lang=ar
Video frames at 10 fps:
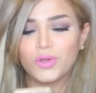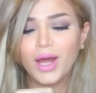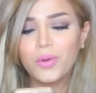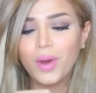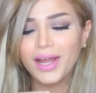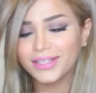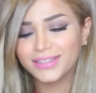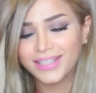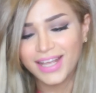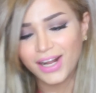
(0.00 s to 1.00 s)
سؤال وايد
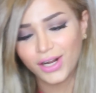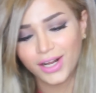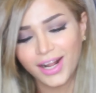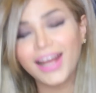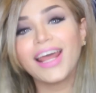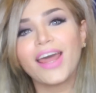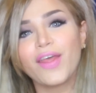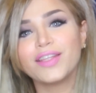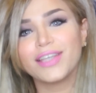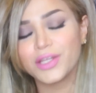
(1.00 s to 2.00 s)
تكرر هل
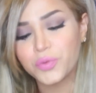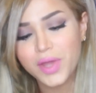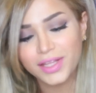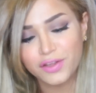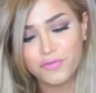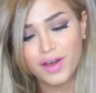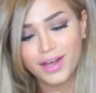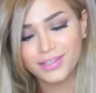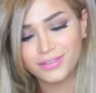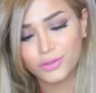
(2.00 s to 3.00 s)
خذيتي أدوية
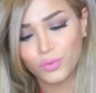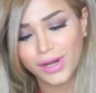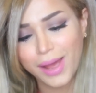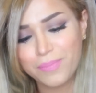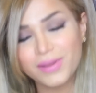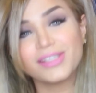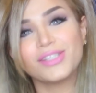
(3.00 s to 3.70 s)
نفاس والحبة